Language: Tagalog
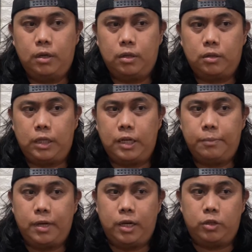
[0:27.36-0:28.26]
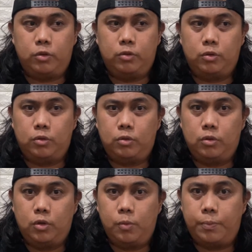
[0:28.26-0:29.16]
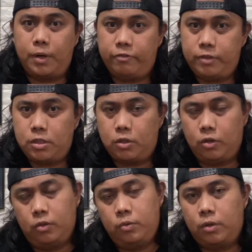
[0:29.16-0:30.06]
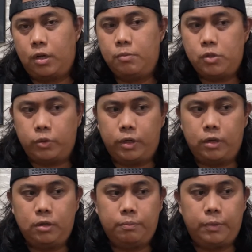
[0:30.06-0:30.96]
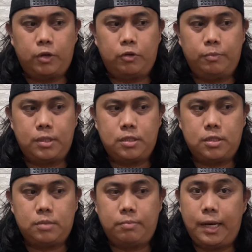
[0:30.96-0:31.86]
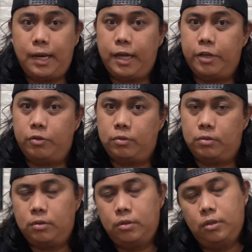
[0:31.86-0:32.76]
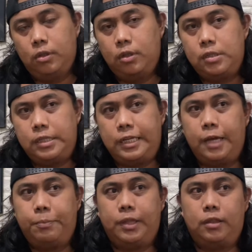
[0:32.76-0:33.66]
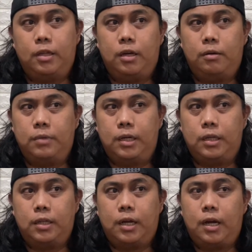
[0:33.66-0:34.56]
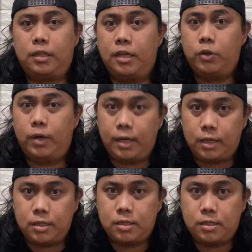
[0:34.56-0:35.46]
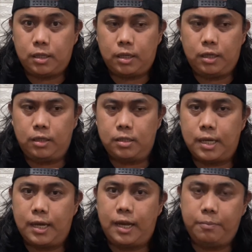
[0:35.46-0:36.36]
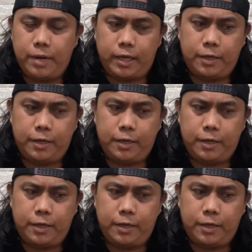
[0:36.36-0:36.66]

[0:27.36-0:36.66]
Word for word: Tinamaan yung home province ko, Kamsur, pero mas malala yung sinapit ng mga taga-Katanduanes and sa Albay.